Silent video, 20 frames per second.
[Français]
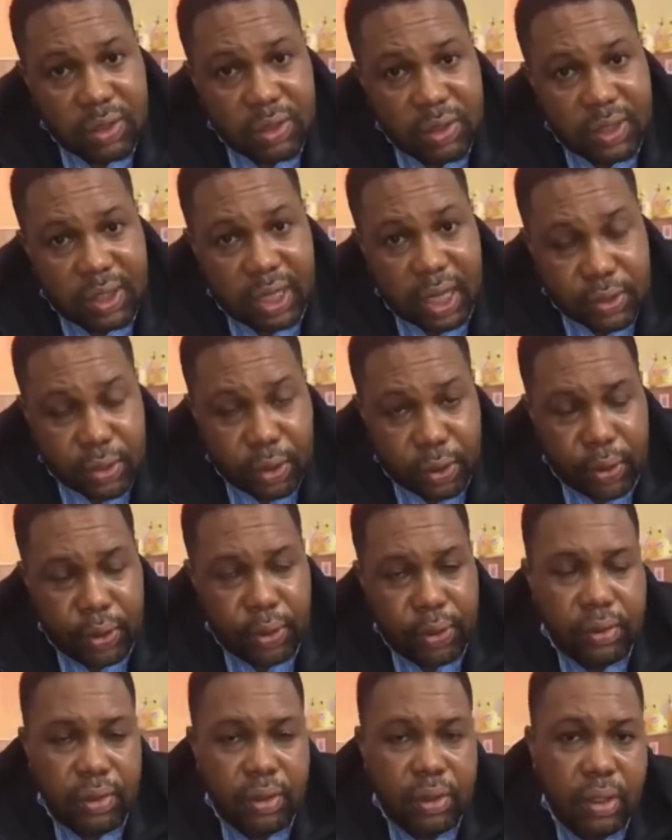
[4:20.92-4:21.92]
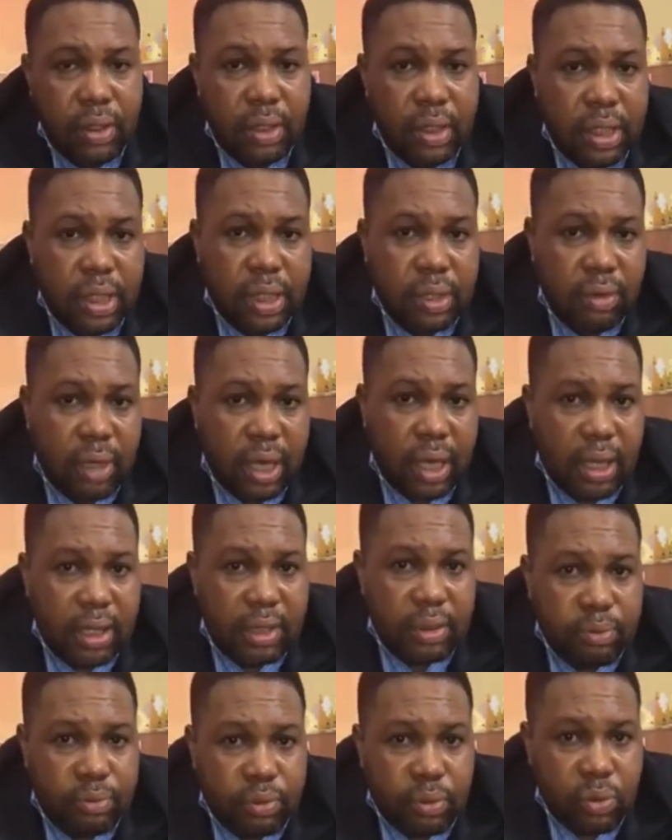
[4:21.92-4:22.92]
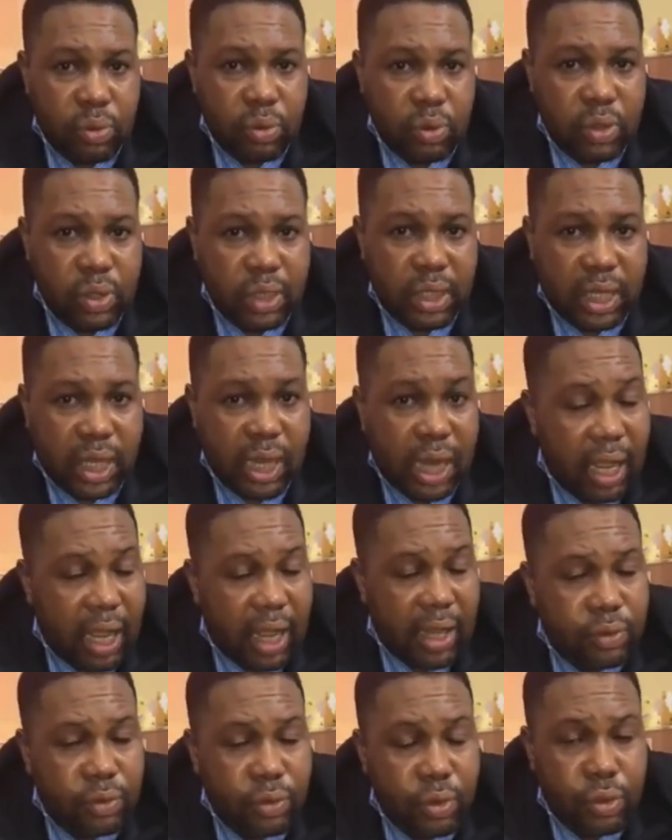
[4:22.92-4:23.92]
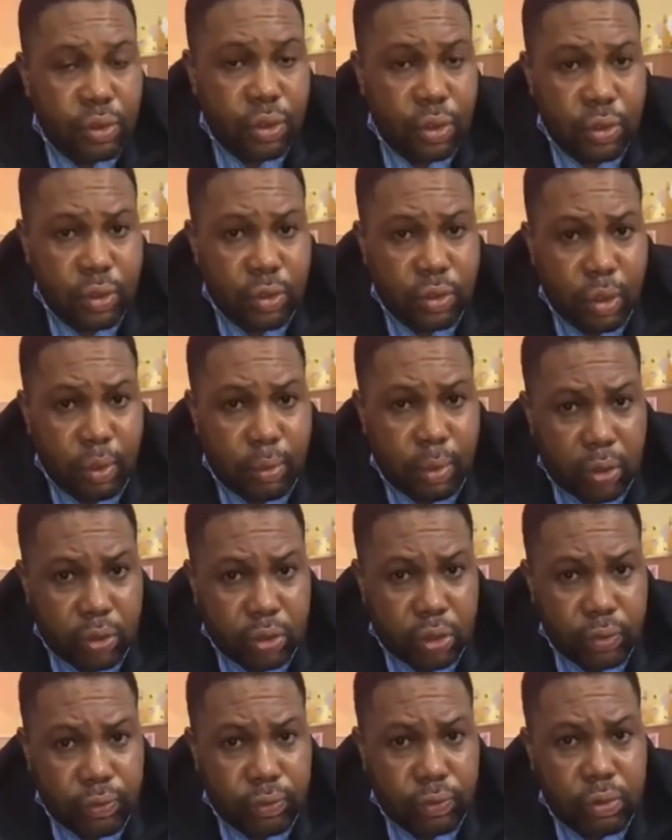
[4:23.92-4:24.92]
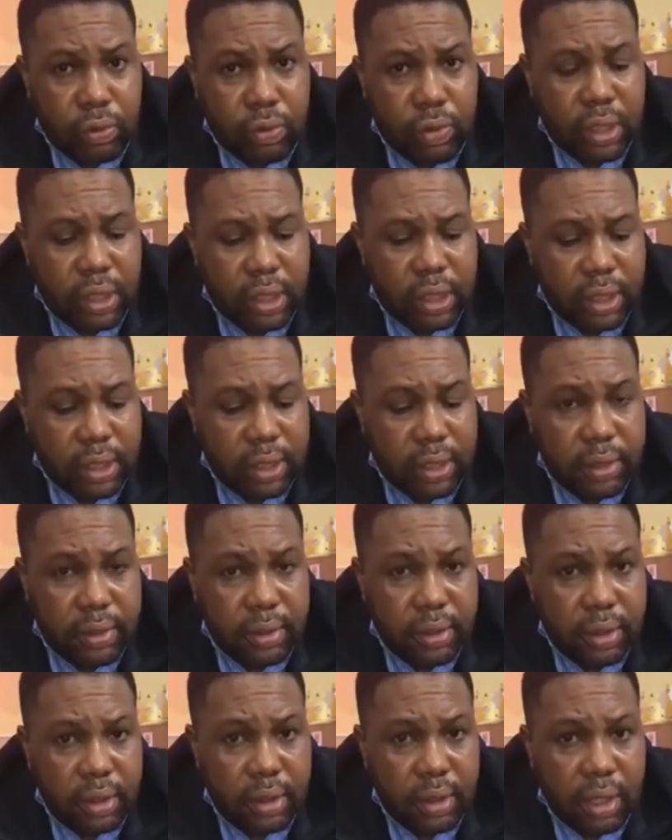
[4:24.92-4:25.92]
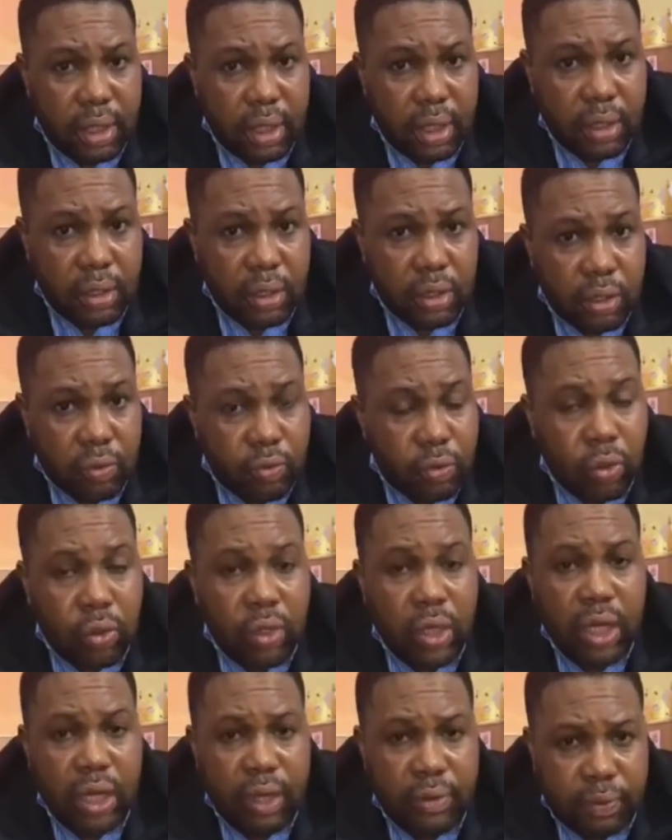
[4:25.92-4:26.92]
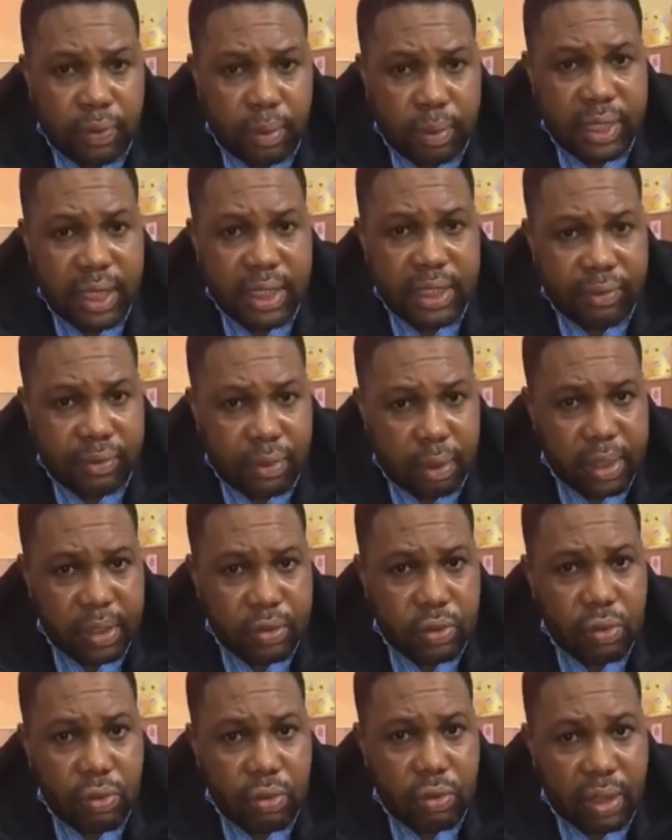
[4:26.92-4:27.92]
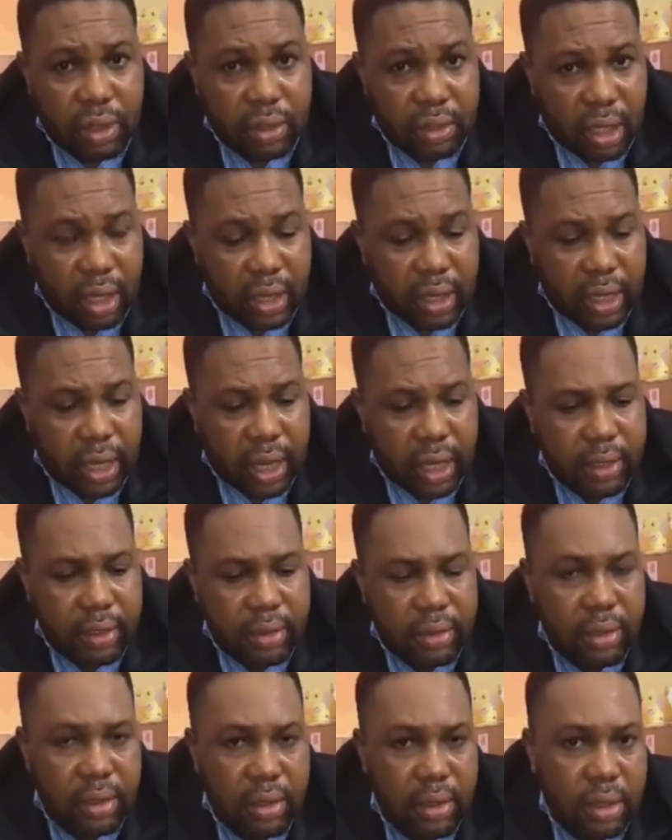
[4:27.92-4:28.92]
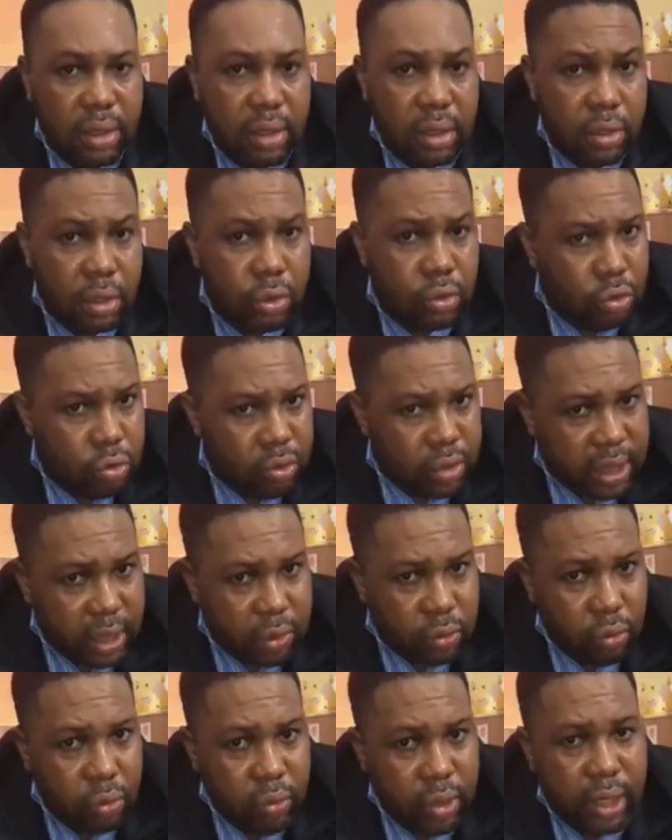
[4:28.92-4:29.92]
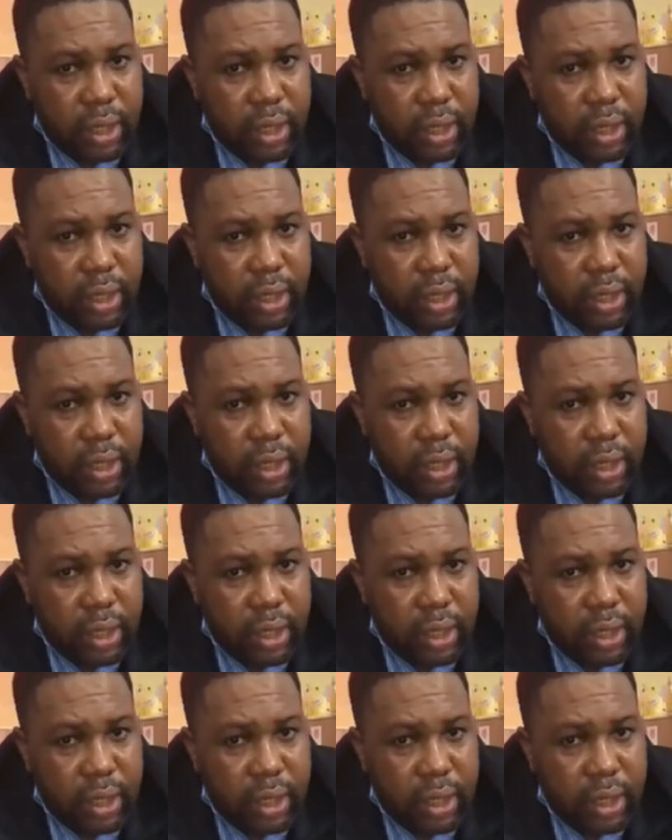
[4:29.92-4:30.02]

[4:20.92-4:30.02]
très heureux. Voilà, que, la grâce de Dieu voir sur vous. Et, je vous donnerai les informations en temps réel de toute cette journée.